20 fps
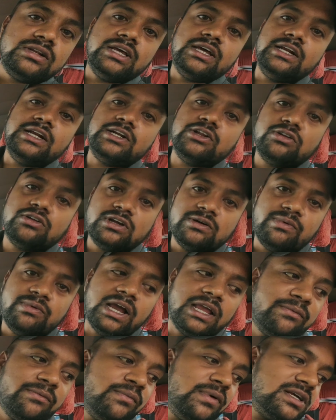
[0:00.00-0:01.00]
नहीं रिटर्न हुआ
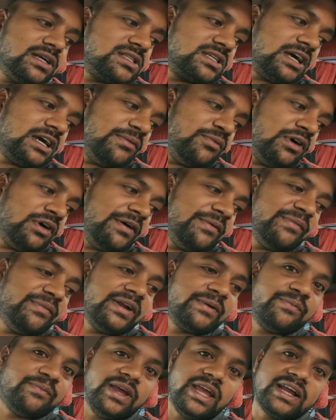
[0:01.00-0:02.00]
भाई मस्त कप हुआ
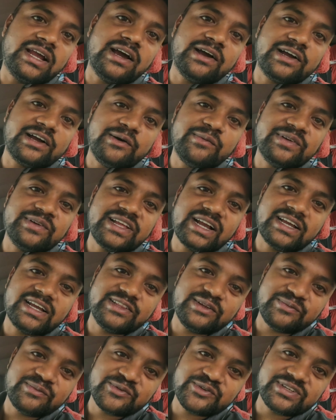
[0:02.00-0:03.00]
मैं फेंका कप जाके
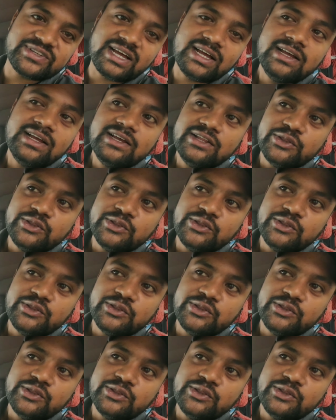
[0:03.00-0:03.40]
एकदम सीधा